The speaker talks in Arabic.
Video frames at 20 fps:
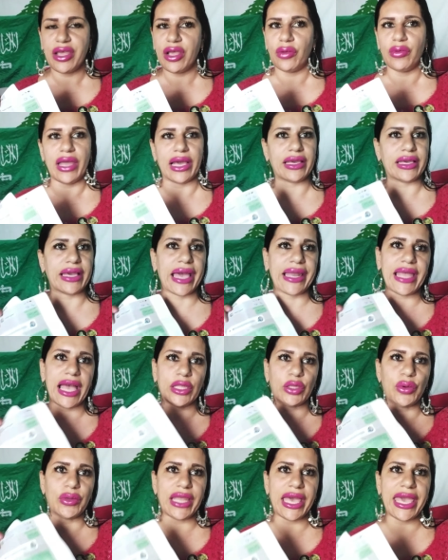لك
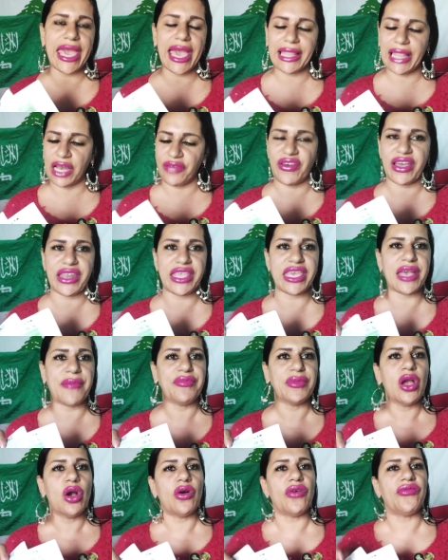كرهتونا يا للفريق
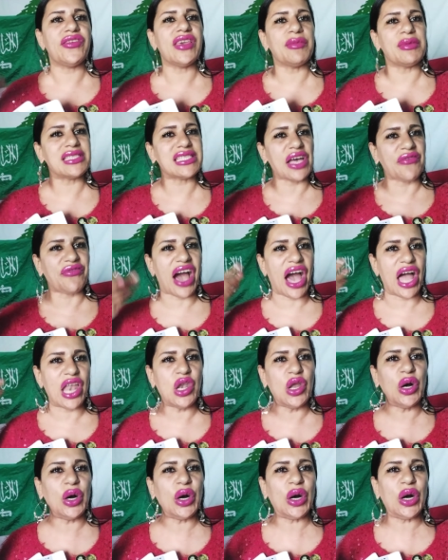وفي مصطفى
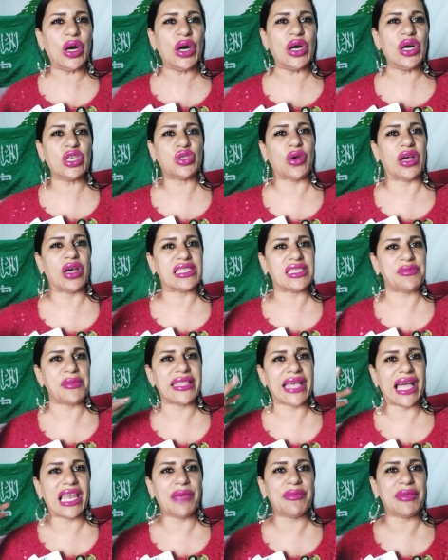علوش وعثمان
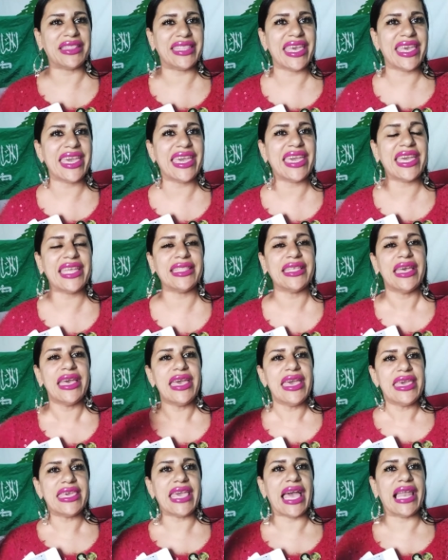علم الدين
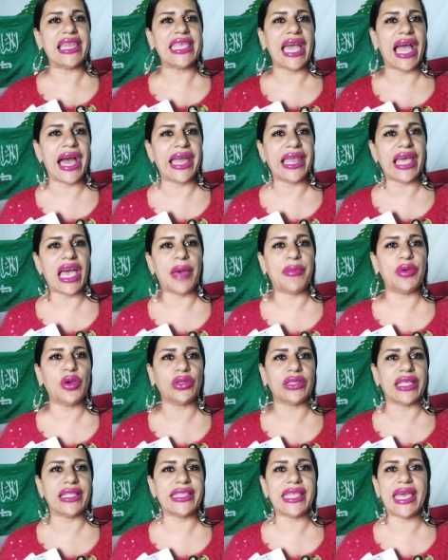يلي حرق بيوت
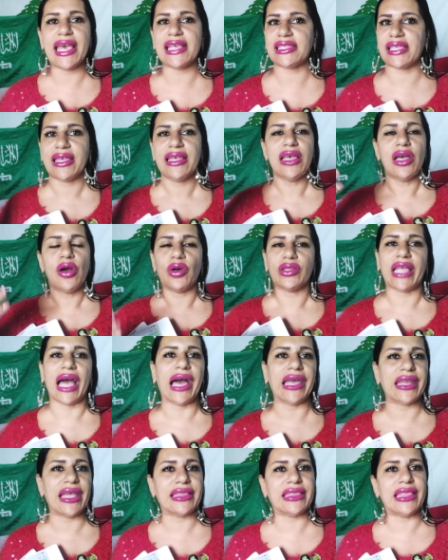الناس
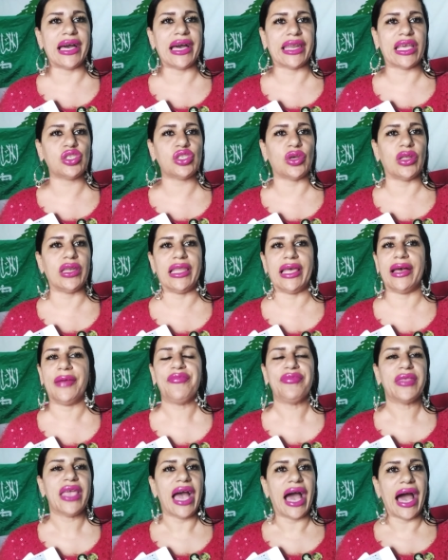وتعرض لرجل
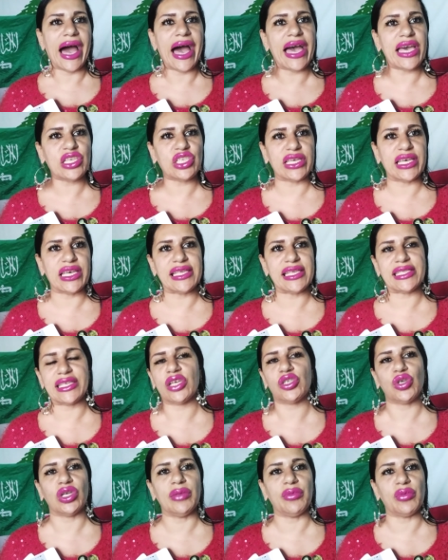عاجز
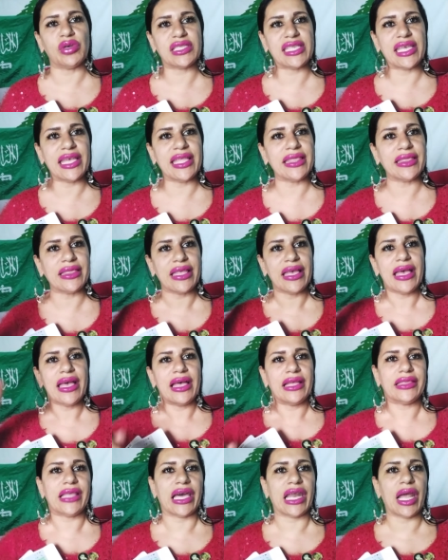رجل مسن
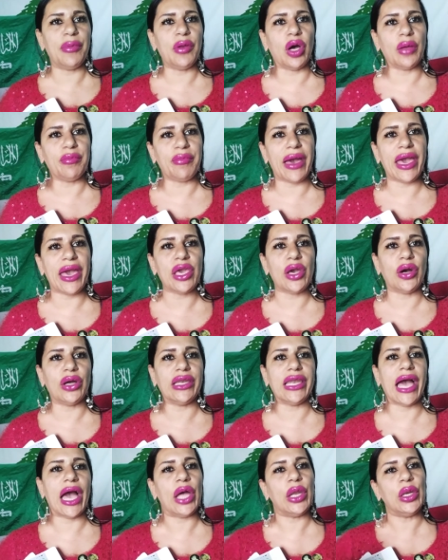ضرب لهم بيهم
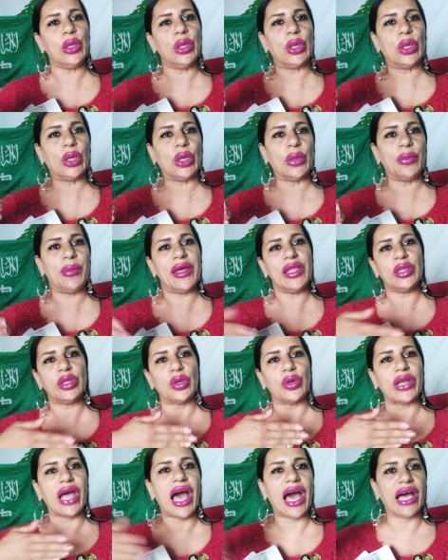لانه بنته
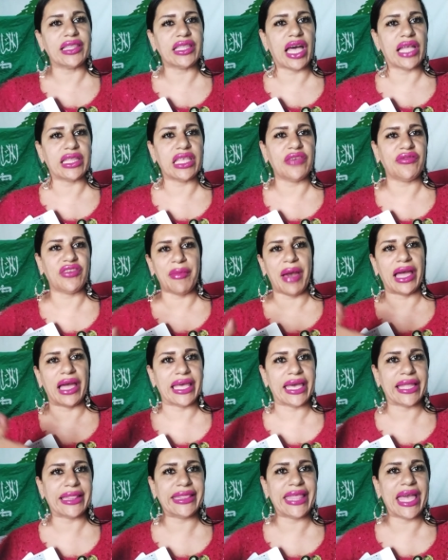راحت خطيفه مع
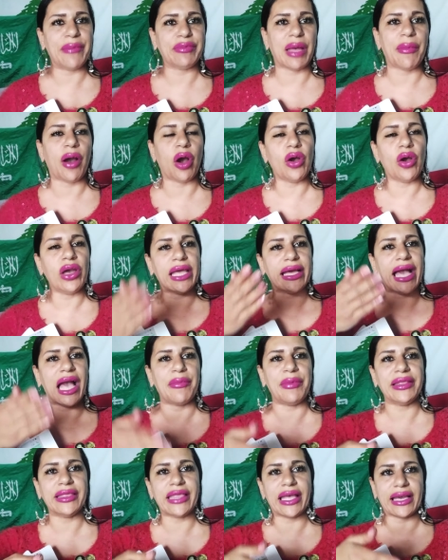الخدام تبعه لك على
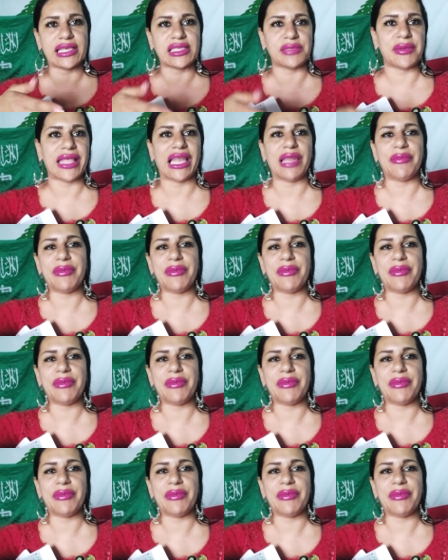بنتك عثمان علم